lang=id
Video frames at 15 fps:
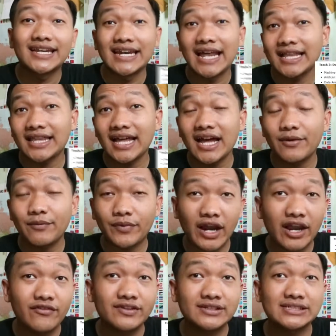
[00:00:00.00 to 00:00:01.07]
data,
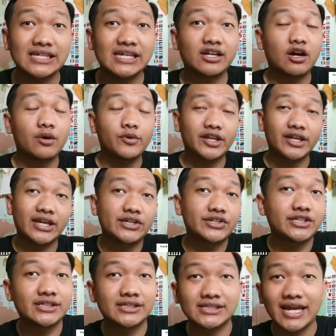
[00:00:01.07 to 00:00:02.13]
privacy,
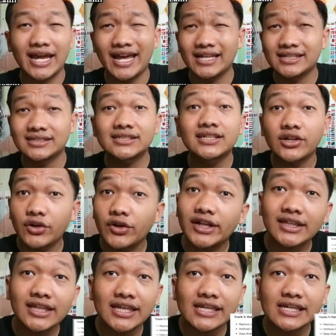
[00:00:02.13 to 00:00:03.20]
communications, and
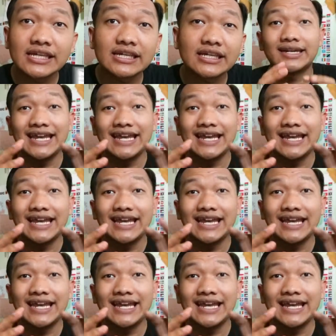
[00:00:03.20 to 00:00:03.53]
security,